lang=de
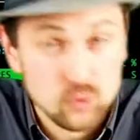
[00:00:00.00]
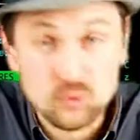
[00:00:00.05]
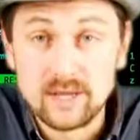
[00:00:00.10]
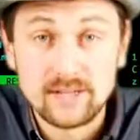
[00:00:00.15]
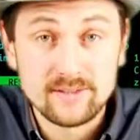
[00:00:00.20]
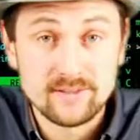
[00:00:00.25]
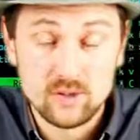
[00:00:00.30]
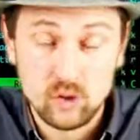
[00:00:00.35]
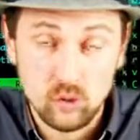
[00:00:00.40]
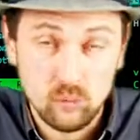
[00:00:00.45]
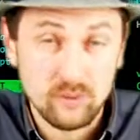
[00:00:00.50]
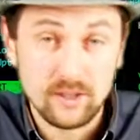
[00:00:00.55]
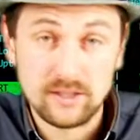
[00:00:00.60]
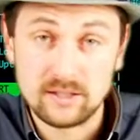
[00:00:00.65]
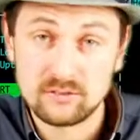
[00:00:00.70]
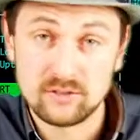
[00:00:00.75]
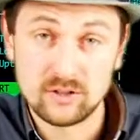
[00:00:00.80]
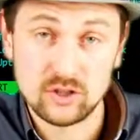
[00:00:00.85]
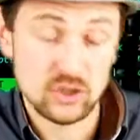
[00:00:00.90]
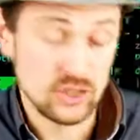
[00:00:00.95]
Du kannst dir
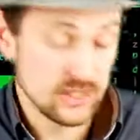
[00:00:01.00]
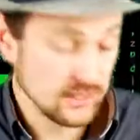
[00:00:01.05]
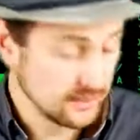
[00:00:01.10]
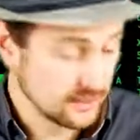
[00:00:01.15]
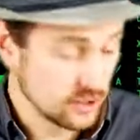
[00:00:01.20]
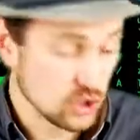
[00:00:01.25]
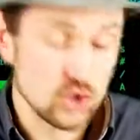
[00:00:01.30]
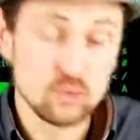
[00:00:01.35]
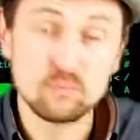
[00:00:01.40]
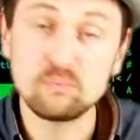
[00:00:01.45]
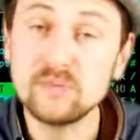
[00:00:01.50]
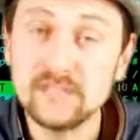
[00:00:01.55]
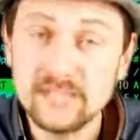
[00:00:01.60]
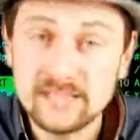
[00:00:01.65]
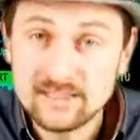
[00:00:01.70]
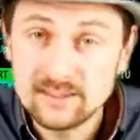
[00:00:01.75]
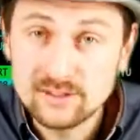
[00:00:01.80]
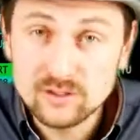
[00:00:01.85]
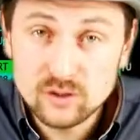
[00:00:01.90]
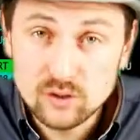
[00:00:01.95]
übrigens verschiedene
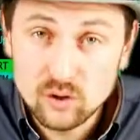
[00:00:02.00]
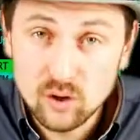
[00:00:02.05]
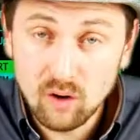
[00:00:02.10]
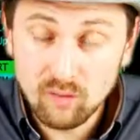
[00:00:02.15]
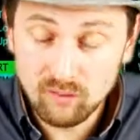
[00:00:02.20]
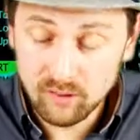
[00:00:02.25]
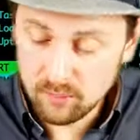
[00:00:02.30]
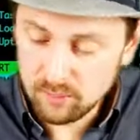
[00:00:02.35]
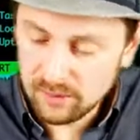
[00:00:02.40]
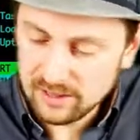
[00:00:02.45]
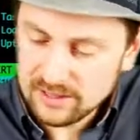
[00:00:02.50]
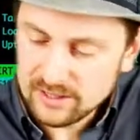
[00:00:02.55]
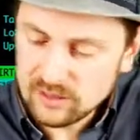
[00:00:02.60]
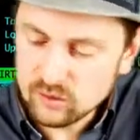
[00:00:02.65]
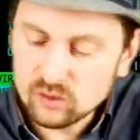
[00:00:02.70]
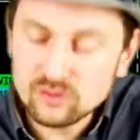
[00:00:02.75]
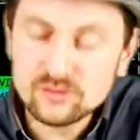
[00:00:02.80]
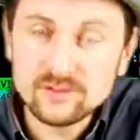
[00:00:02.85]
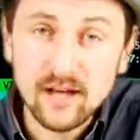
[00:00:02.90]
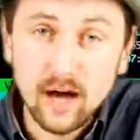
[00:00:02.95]
Spiegelserver bei
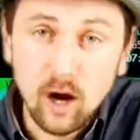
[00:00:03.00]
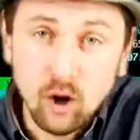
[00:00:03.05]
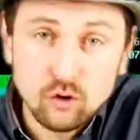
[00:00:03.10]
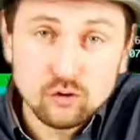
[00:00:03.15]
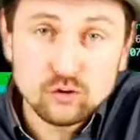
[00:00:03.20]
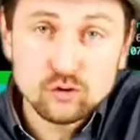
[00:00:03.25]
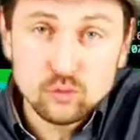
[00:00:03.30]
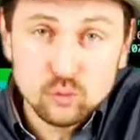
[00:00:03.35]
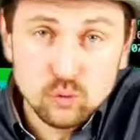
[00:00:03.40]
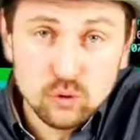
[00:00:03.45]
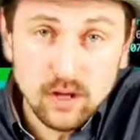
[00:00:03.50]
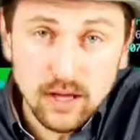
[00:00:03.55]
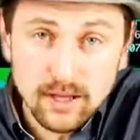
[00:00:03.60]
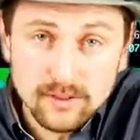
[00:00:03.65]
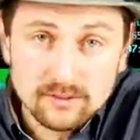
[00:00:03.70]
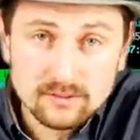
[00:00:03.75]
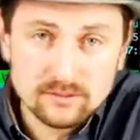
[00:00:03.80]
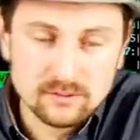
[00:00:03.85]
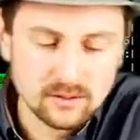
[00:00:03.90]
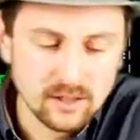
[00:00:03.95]
Linux
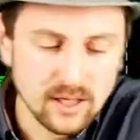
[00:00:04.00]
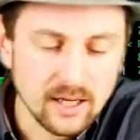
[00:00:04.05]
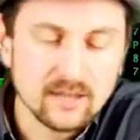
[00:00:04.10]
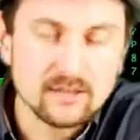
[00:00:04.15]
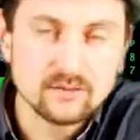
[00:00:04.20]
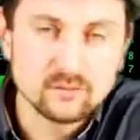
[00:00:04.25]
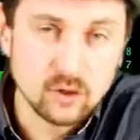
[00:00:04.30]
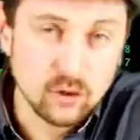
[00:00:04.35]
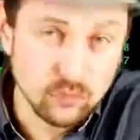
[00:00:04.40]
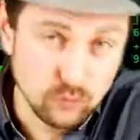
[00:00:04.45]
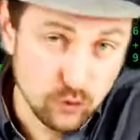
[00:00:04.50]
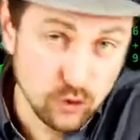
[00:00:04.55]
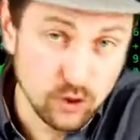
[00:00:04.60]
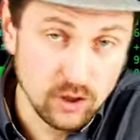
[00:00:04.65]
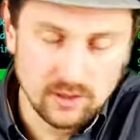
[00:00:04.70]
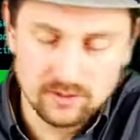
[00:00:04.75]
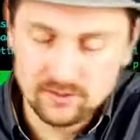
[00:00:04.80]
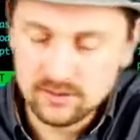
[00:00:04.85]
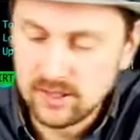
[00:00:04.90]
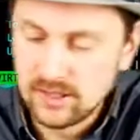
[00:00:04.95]
aussuchen, ja,
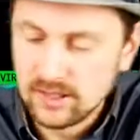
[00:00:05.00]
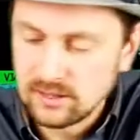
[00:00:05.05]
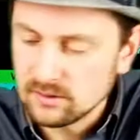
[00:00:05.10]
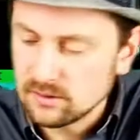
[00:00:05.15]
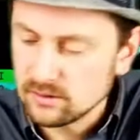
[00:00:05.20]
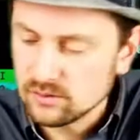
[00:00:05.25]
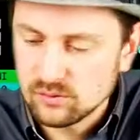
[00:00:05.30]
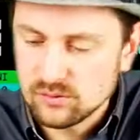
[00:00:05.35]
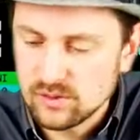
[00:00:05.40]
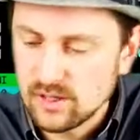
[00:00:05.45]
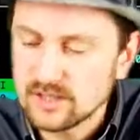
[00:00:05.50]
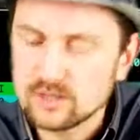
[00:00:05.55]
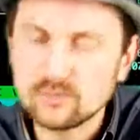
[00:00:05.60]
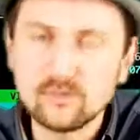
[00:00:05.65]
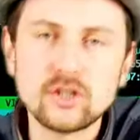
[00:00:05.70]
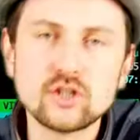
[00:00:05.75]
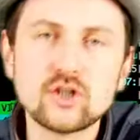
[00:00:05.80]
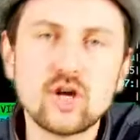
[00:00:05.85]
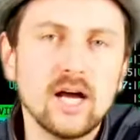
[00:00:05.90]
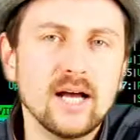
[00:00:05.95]
gewöhnlich, dass du sagst,
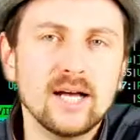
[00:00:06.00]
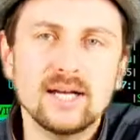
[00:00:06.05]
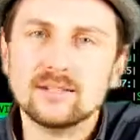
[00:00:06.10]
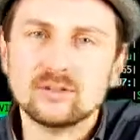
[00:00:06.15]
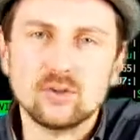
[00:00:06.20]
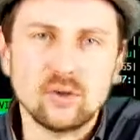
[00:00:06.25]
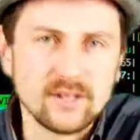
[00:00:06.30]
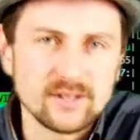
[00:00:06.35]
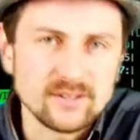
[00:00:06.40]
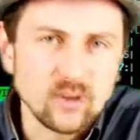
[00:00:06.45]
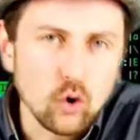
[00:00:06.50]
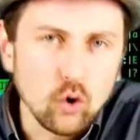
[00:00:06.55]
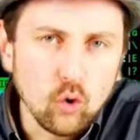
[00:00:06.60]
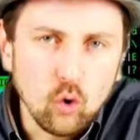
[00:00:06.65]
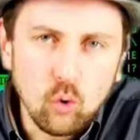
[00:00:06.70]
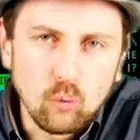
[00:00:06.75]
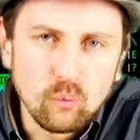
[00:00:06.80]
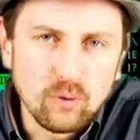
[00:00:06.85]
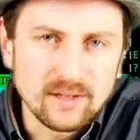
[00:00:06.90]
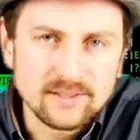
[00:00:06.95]
Mensch, soll das
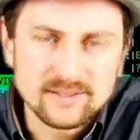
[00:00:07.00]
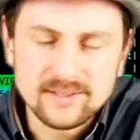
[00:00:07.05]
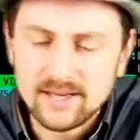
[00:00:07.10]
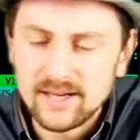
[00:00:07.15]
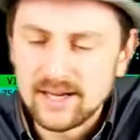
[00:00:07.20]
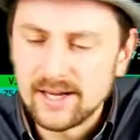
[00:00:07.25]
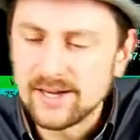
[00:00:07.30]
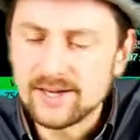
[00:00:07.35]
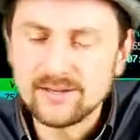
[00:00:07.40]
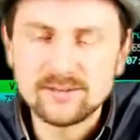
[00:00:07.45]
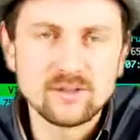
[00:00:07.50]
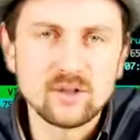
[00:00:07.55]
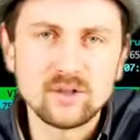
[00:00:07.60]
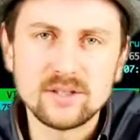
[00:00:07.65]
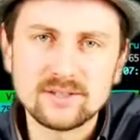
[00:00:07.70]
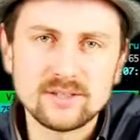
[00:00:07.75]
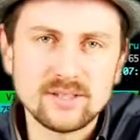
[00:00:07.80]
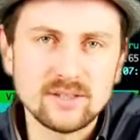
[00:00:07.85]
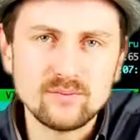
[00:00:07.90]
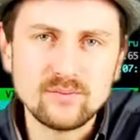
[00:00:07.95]
Europa sein, soll
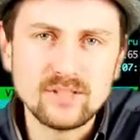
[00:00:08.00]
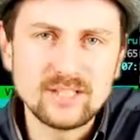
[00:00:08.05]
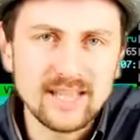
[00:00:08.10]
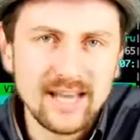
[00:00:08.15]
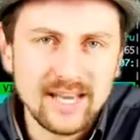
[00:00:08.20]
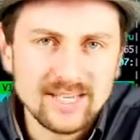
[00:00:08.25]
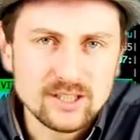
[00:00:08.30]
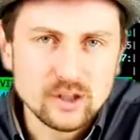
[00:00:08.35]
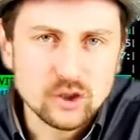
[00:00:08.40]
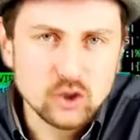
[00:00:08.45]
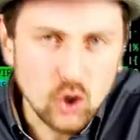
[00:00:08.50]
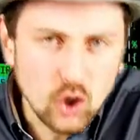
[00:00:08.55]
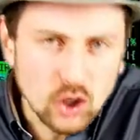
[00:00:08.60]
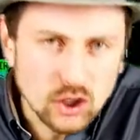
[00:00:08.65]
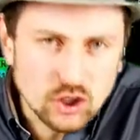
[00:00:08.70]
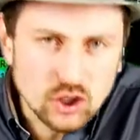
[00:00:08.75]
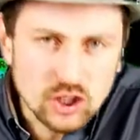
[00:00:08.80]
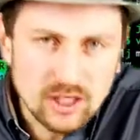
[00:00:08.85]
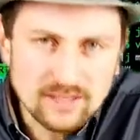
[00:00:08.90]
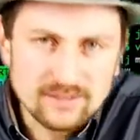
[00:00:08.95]
das irgendwie direkt in
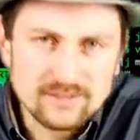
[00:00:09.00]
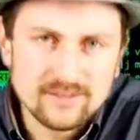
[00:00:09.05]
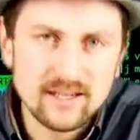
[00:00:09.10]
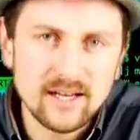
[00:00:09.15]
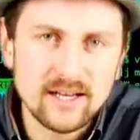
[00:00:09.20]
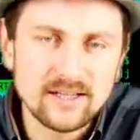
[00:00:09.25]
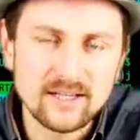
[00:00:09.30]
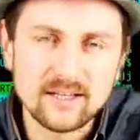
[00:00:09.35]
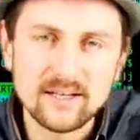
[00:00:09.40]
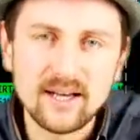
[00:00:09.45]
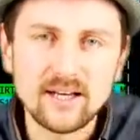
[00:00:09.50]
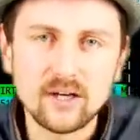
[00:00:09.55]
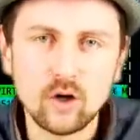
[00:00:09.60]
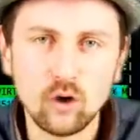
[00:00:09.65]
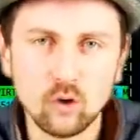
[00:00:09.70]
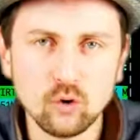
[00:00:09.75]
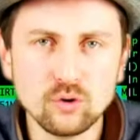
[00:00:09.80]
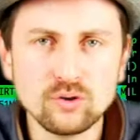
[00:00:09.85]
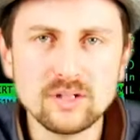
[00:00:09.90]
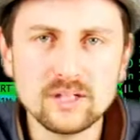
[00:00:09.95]
Deutschland sein, an
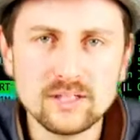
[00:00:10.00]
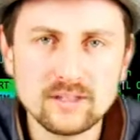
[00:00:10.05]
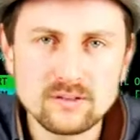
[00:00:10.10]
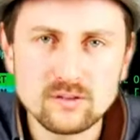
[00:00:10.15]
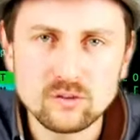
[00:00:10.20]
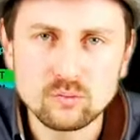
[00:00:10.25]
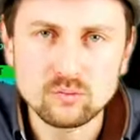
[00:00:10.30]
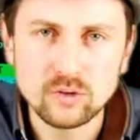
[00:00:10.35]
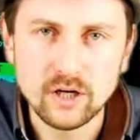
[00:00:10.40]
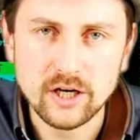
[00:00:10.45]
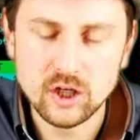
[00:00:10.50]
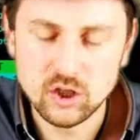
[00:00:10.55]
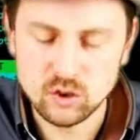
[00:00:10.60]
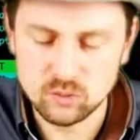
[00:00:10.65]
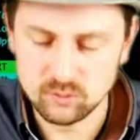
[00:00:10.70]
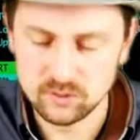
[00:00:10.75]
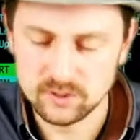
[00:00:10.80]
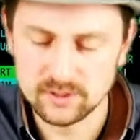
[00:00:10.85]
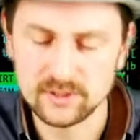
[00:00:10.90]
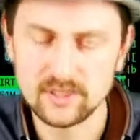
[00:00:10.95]
einer Uni zum
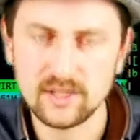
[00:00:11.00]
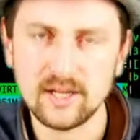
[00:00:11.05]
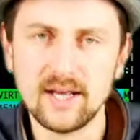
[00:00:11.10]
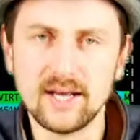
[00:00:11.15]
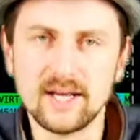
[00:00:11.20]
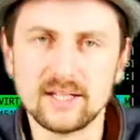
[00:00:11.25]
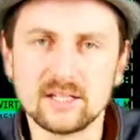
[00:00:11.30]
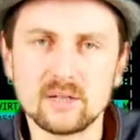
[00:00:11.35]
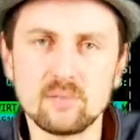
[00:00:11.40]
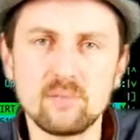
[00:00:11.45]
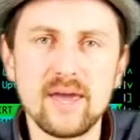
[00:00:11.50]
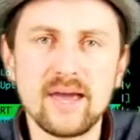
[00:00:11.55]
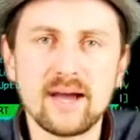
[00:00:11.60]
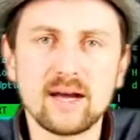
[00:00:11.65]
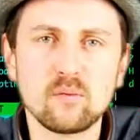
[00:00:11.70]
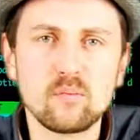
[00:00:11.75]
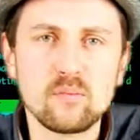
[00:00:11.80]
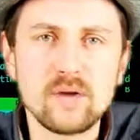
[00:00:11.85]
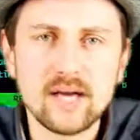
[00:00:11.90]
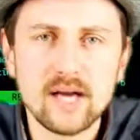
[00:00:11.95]
Beispiel, die
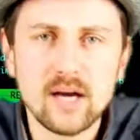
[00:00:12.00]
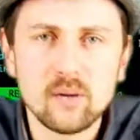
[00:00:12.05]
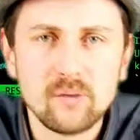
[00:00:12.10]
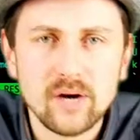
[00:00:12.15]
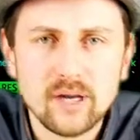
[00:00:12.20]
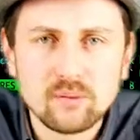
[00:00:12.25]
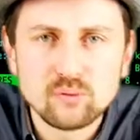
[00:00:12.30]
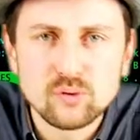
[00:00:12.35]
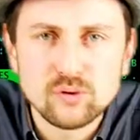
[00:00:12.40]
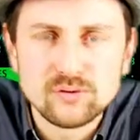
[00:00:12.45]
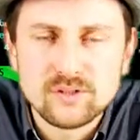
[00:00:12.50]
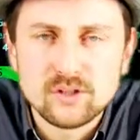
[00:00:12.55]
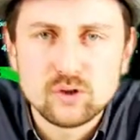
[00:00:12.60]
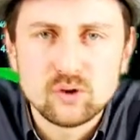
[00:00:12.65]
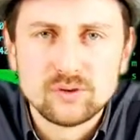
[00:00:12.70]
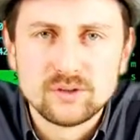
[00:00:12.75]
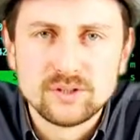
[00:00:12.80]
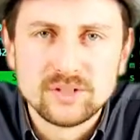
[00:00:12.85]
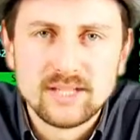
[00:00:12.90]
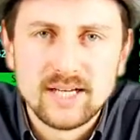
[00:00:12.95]
mehrere Megabyte pro
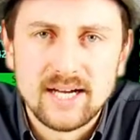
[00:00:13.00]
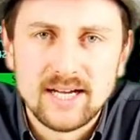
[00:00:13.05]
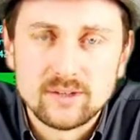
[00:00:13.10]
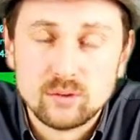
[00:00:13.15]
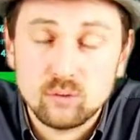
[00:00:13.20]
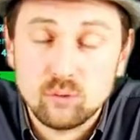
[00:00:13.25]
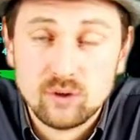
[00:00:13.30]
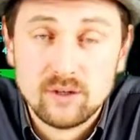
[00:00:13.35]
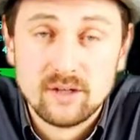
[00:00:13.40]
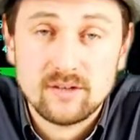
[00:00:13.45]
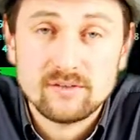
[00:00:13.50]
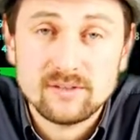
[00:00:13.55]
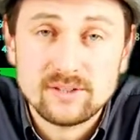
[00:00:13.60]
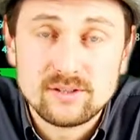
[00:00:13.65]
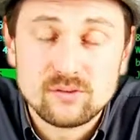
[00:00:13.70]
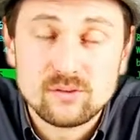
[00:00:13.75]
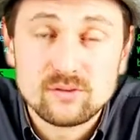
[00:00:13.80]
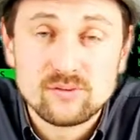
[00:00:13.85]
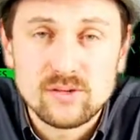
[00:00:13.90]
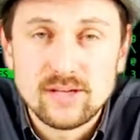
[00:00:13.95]
Sekunde kann, oder
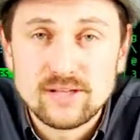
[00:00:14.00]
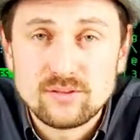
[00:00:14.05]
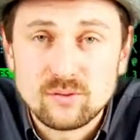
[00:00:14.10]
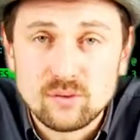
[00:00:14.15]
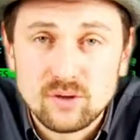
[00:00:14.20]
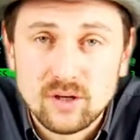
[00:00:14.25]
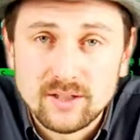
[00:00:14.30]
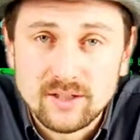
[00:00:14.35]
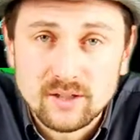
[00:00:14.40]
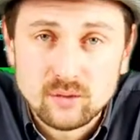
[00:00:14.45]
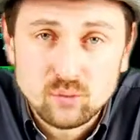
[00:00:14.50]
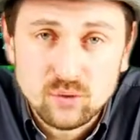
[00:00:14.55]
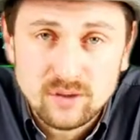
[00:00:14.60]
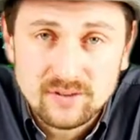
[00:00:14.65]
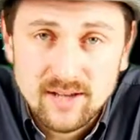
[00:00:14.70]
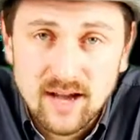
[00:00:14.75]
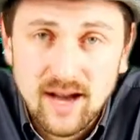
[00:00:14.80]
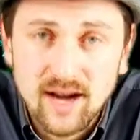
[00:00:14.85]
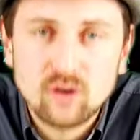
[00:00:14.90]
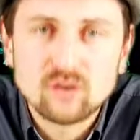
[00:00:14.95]
willst du es vielleicht sogar in den
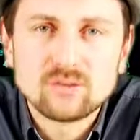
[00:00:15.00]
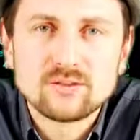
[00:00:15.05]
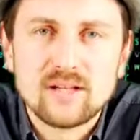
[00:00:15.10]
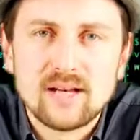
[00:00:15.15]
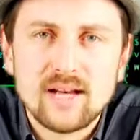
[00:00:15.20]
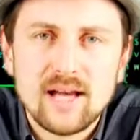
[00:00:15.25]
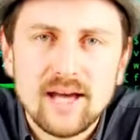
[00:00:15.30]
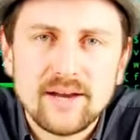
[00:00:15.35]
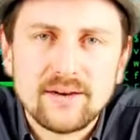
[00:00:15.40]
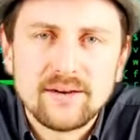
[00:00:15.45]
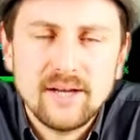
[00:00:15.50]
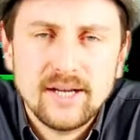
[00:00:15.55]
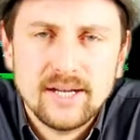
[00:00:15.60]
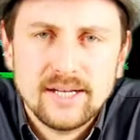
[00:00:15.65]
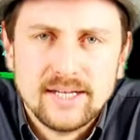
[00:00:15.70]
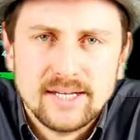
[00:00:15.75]
USA runterladen?